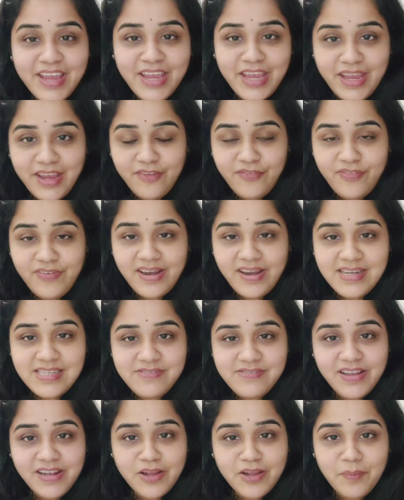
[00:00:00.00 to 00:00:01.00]
हे फ्रेंड्स
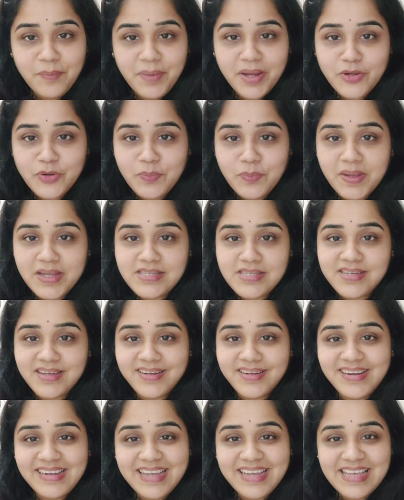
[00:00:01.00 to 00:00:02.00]
वेलकम बैक टू माय
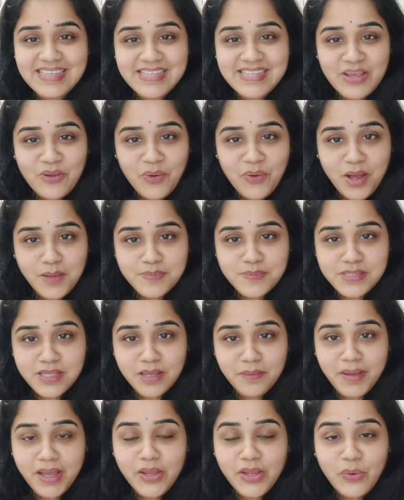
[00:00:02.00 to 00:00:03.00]
चैनल कैसे हो आप
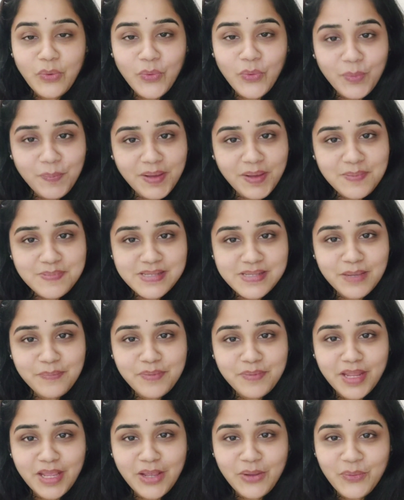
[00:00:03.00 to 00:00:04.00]
सब आई होप आप सब
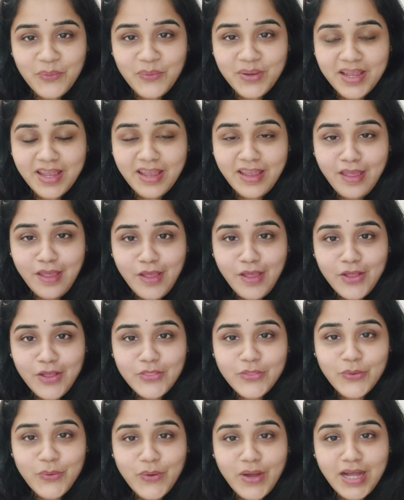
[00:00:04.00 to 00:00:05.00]
ठीक होंगे
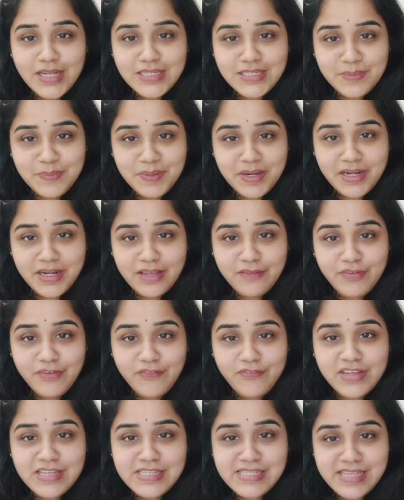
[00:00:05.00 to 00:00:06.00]
तो आज है मेरा डे
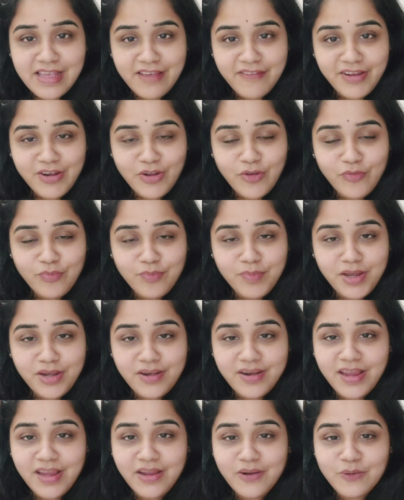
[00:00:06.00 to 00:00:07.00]
57 ऑफ मी
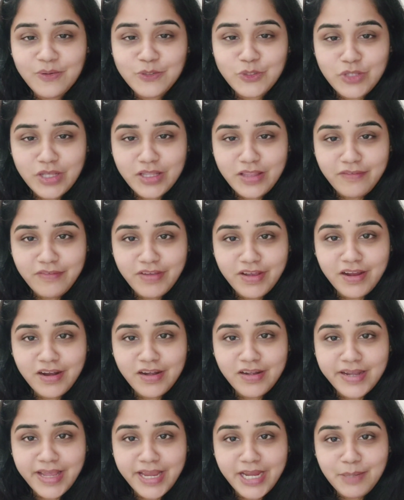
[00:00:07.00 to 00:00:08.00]
ट्राइंग रुजुता दिवे का
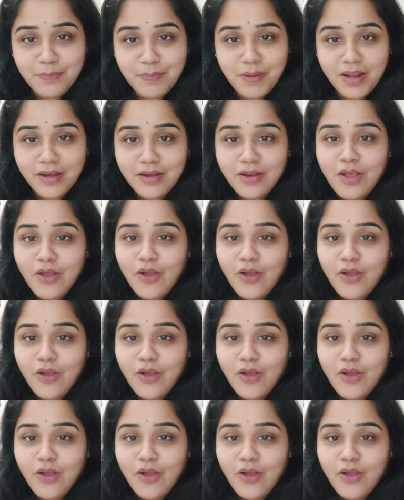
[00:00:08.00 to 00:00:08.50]
डाइट प्लान